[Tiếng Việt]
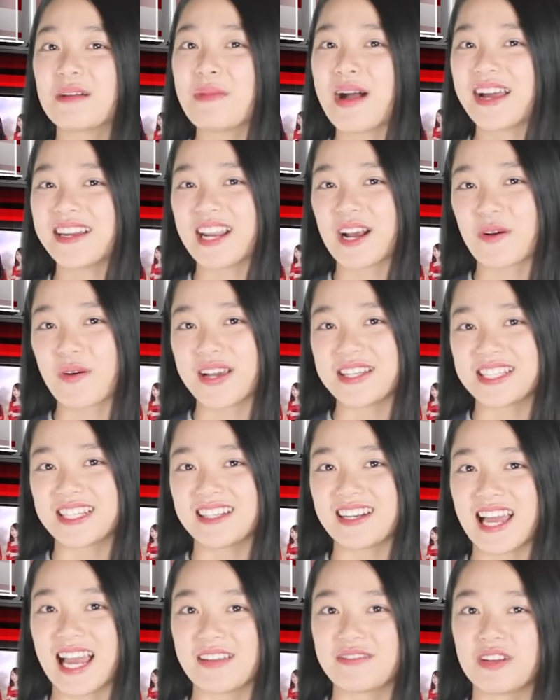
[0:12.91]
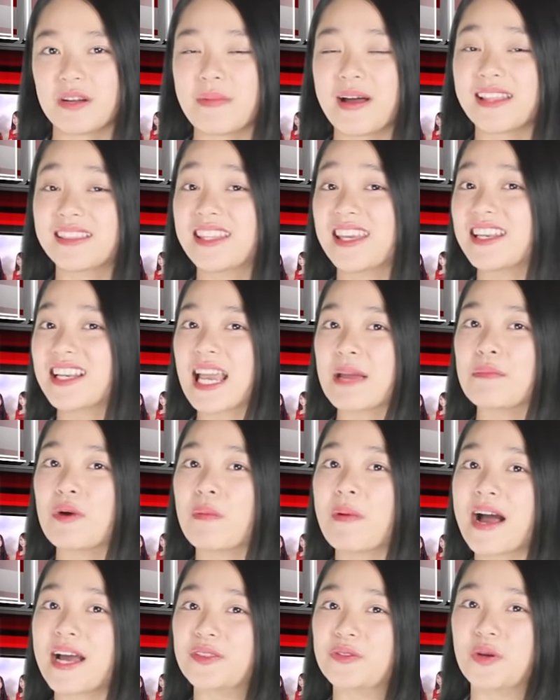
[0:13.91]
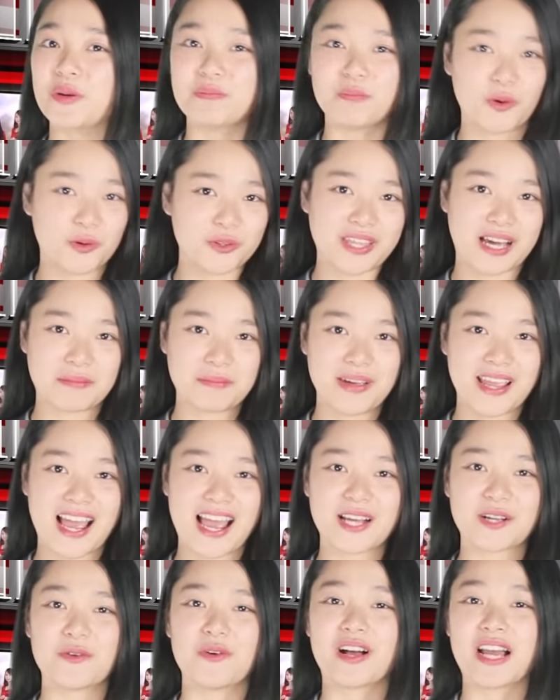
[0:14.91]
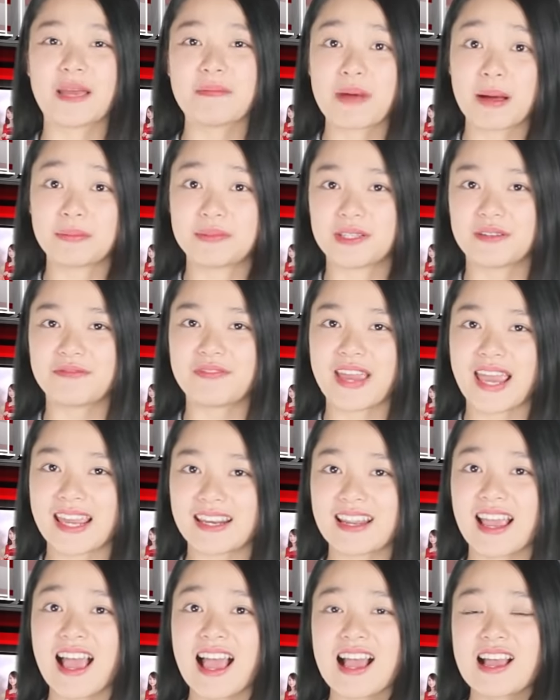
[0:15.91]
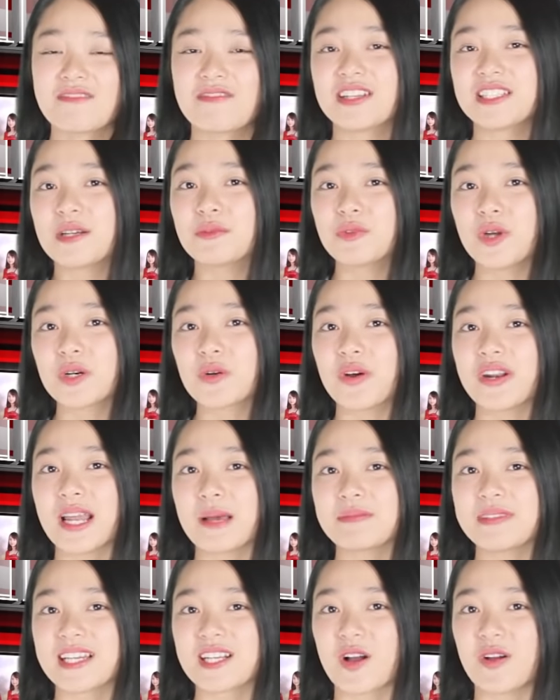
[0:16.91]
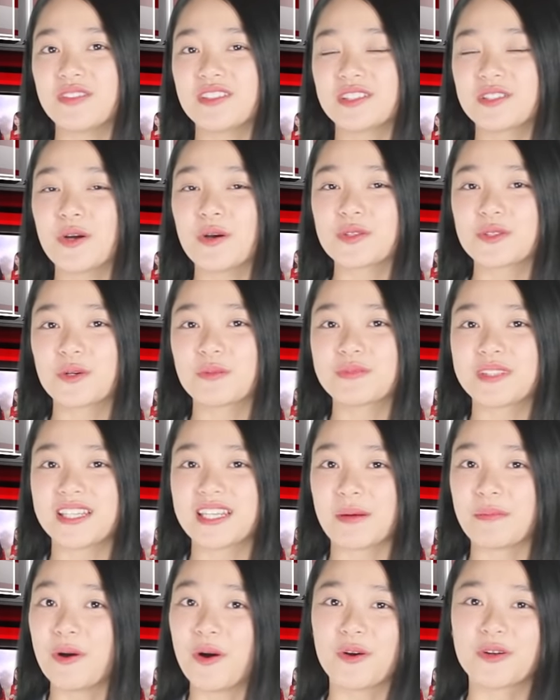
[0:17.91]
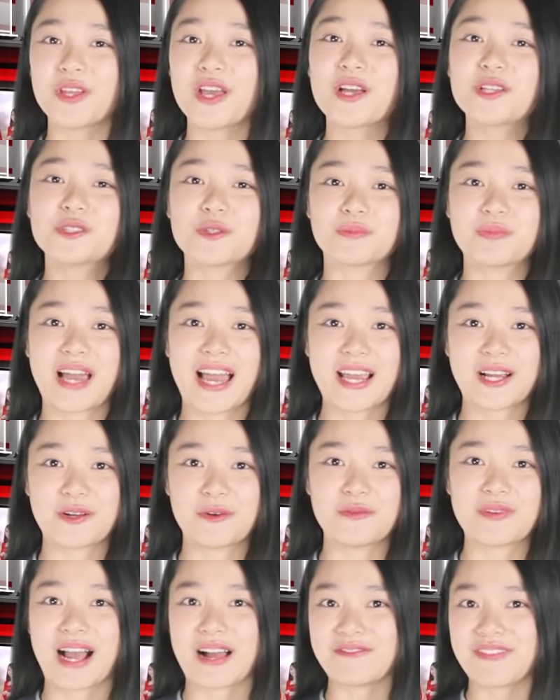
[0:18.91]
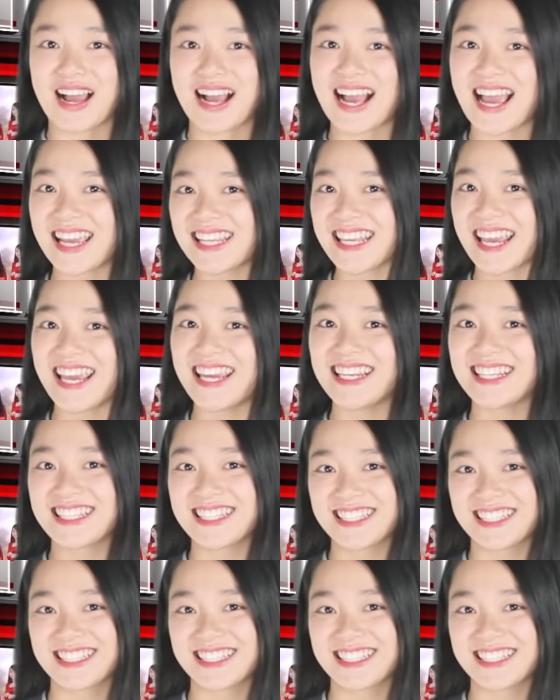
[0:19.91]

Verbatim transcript: bạn đã quay trở lại với bản tin Game Mobile tuần 4 tháng 12 của GameHub.vn Và trong tuần cuối năm sẽ có những nội dung gì nóng hổi, chúng ta hãy cùng khám phá ngay nhé!